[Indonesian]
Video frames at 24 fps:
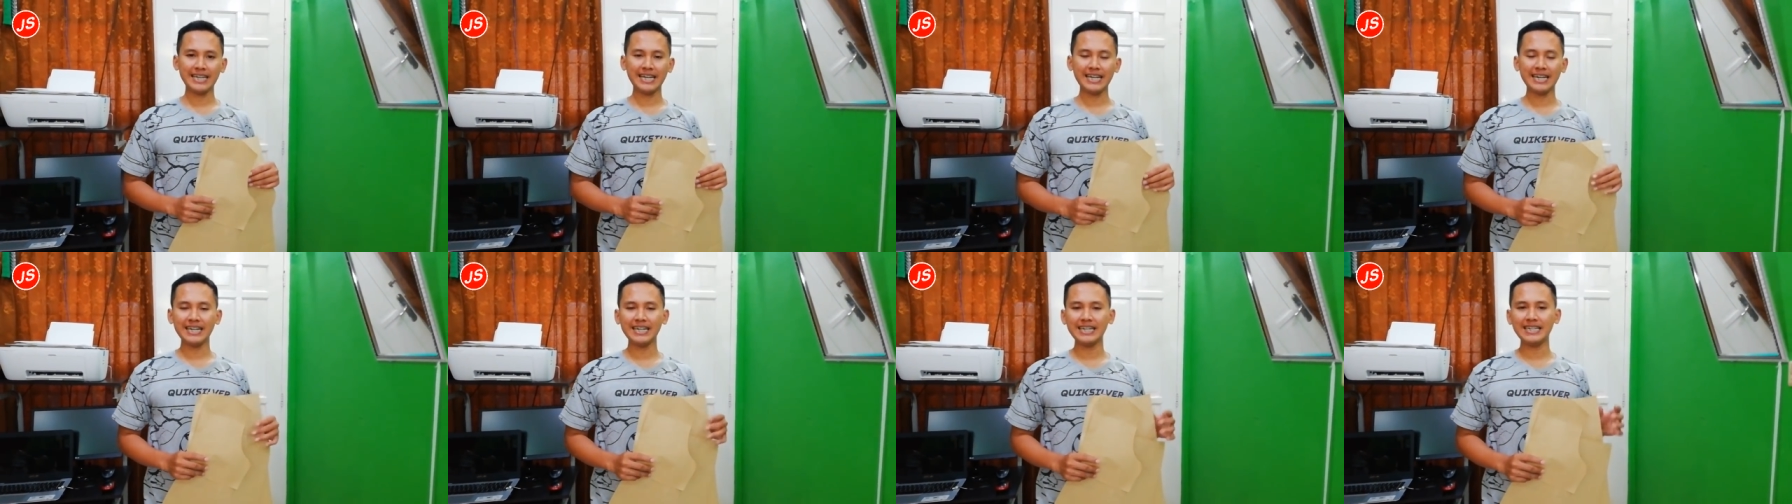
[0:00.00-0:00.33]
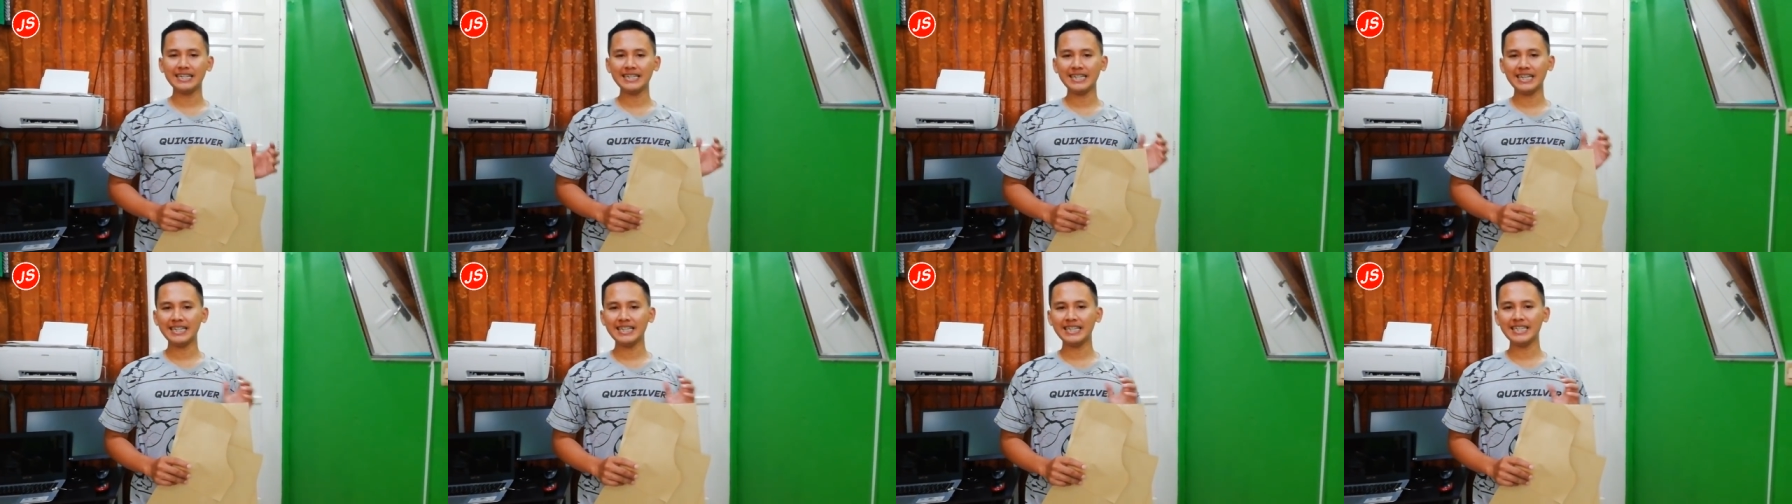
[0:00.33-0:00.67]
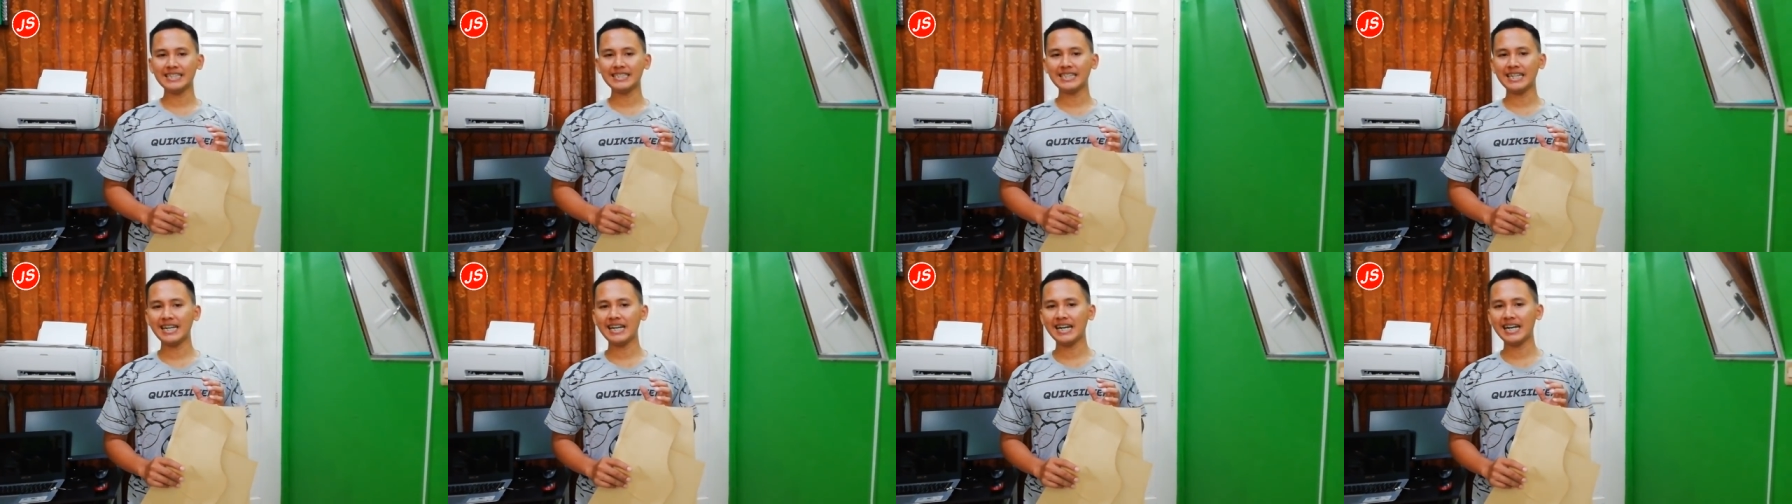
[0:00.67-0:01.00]
datang
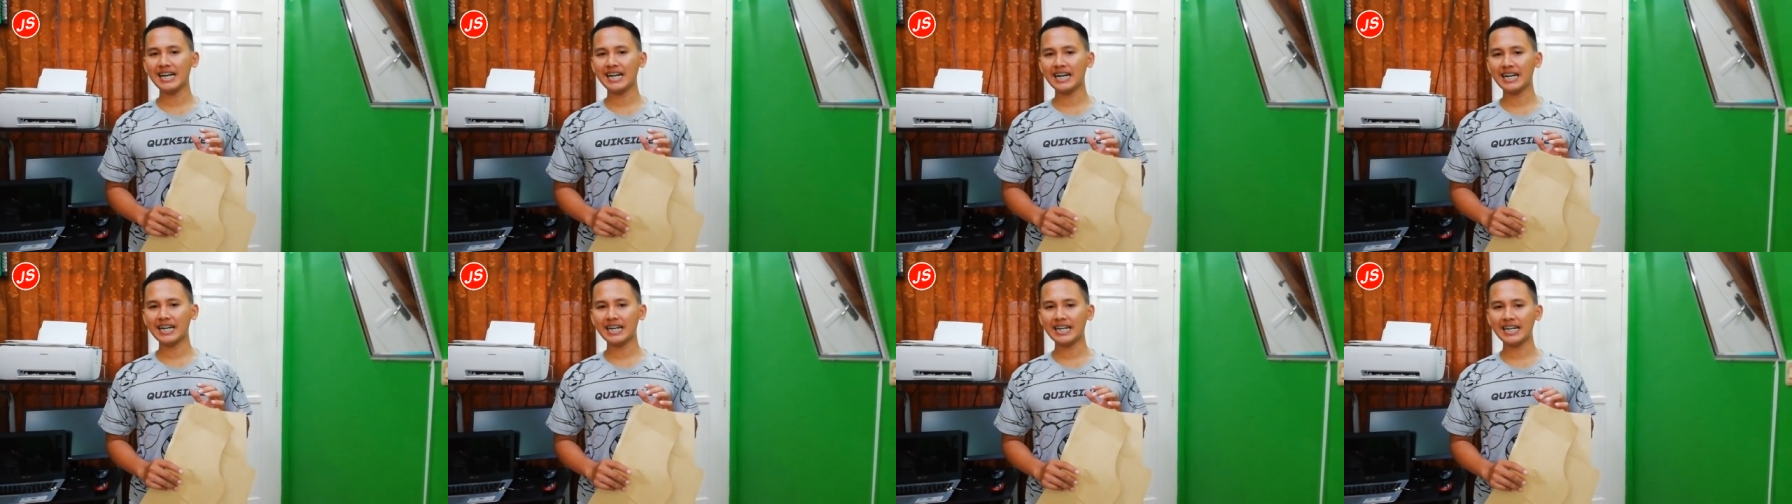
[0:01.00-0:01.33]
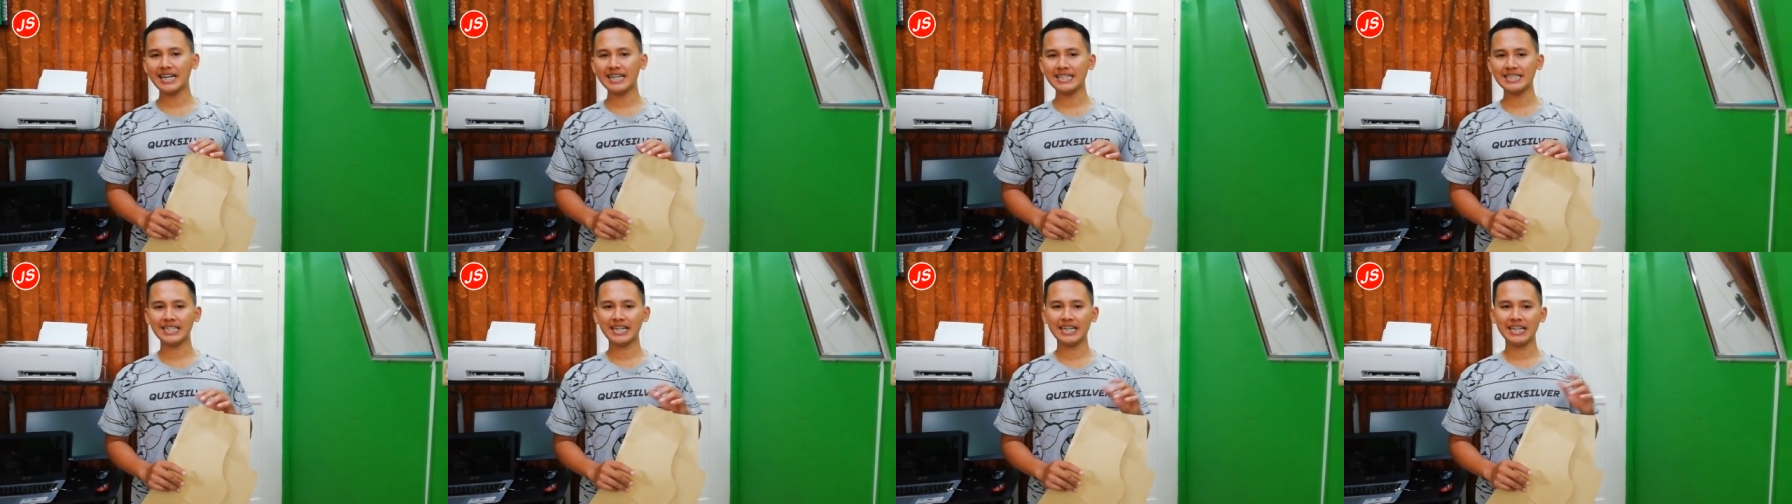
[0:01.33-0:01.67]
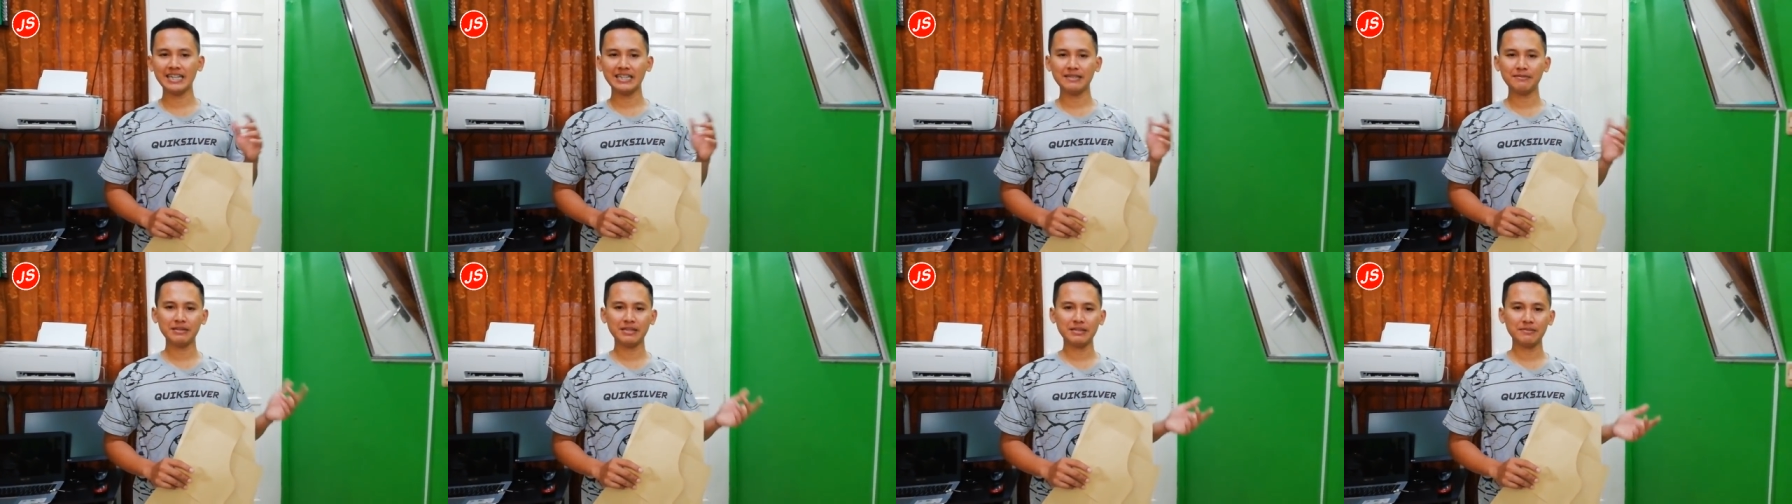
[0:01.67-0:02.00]
nanti saya akan
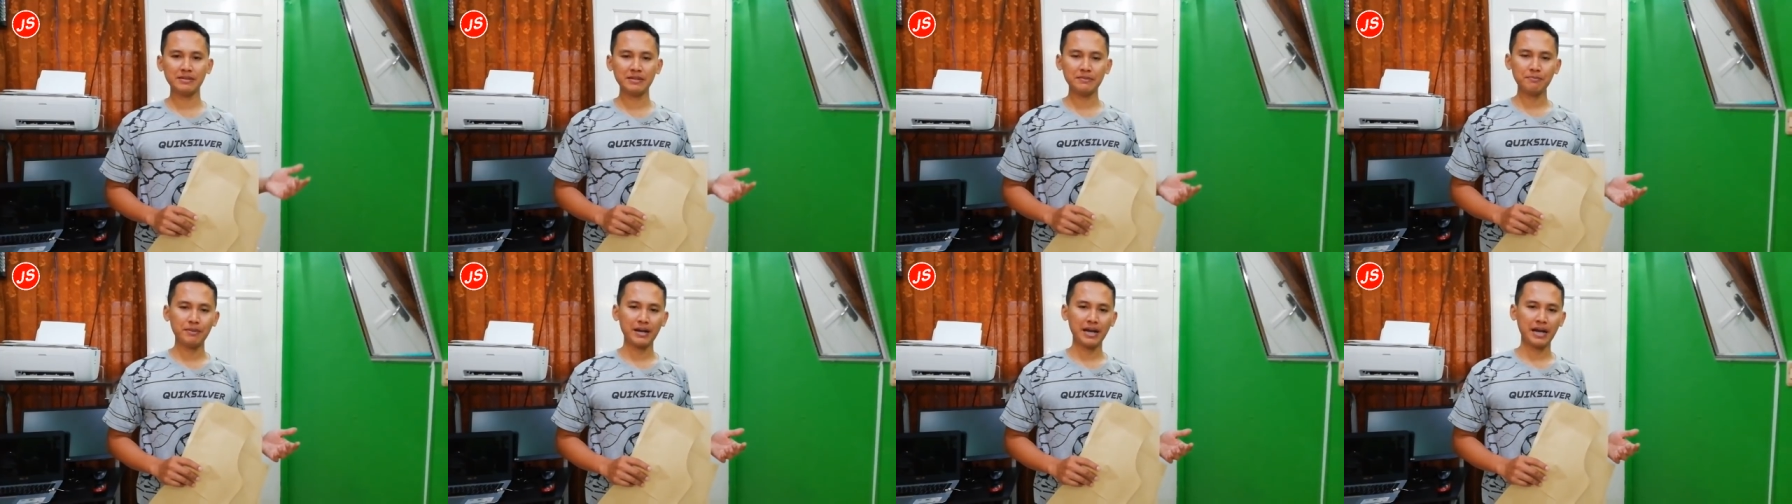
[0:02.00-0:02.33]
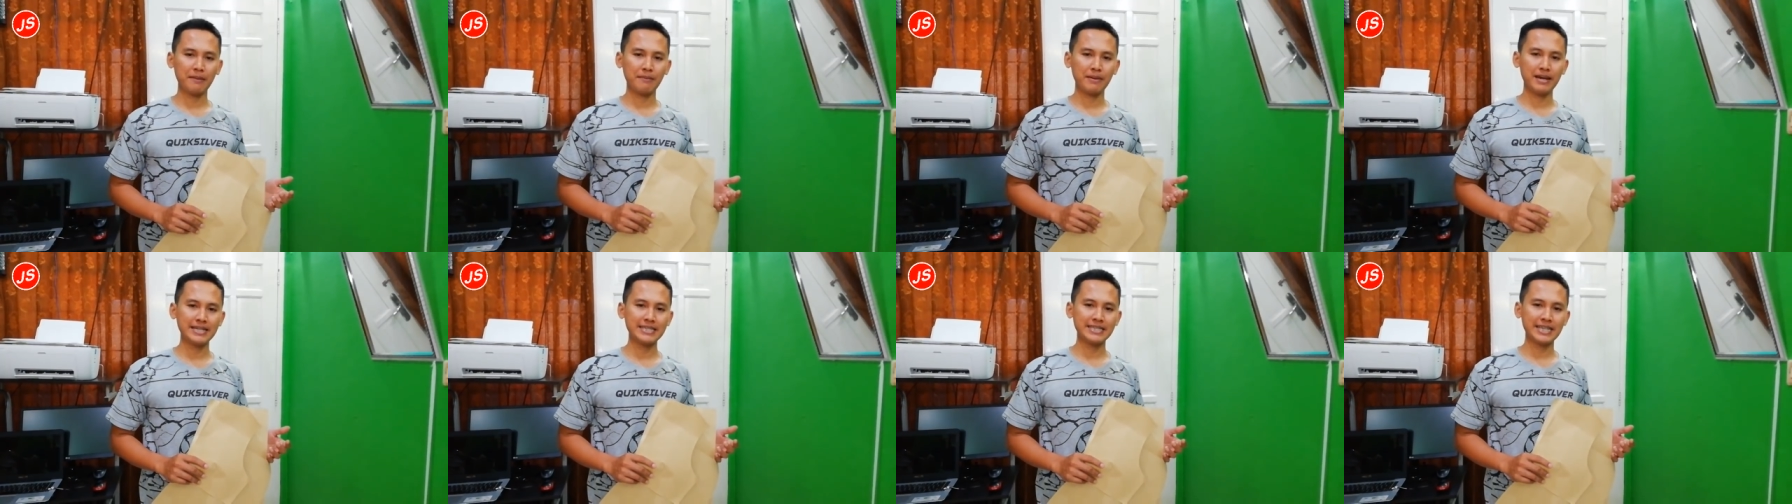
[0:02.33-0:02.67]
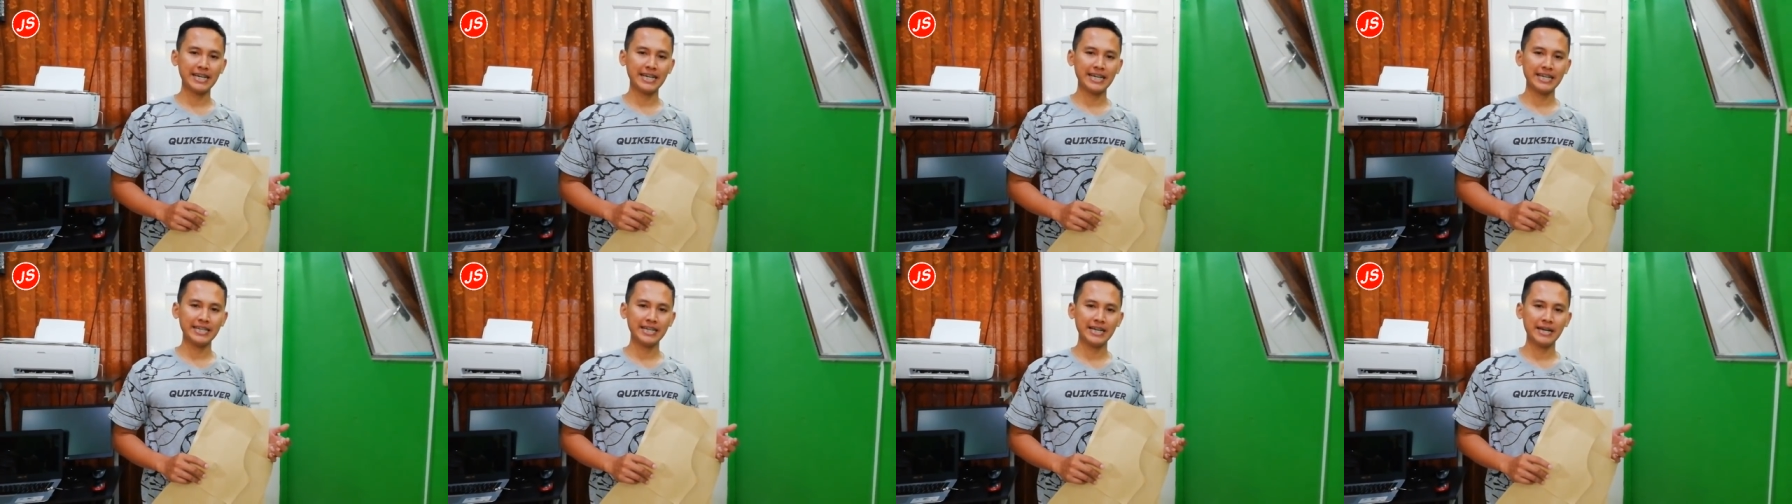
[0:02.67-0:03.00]
ajari teman-teman bagaimana
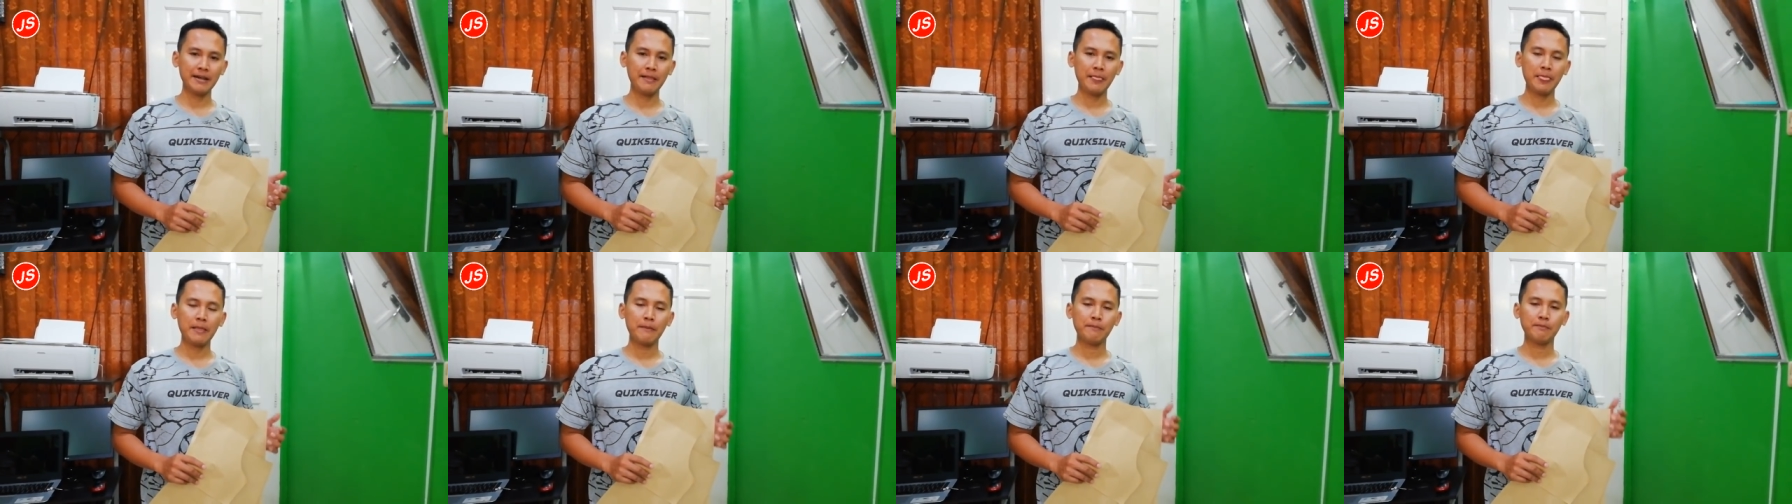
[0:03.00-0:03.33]
caranya